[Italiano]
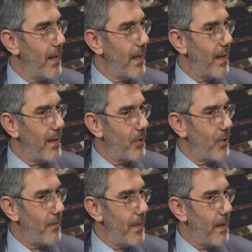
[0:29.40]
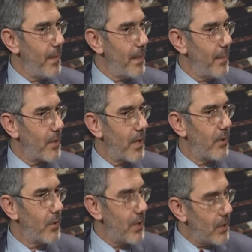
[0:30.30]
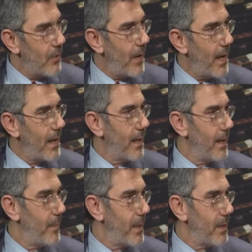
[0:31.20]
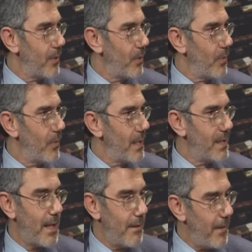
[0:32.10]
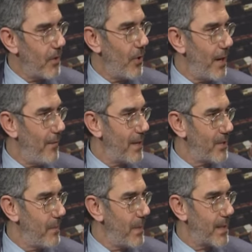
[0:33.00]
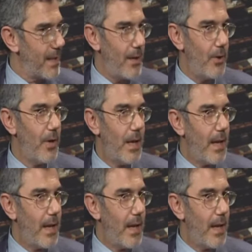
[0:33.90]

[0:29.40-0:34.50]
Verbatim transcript: gli elettori finalmente potranno ritrovare il Partito Comunista la con la falce e il martello,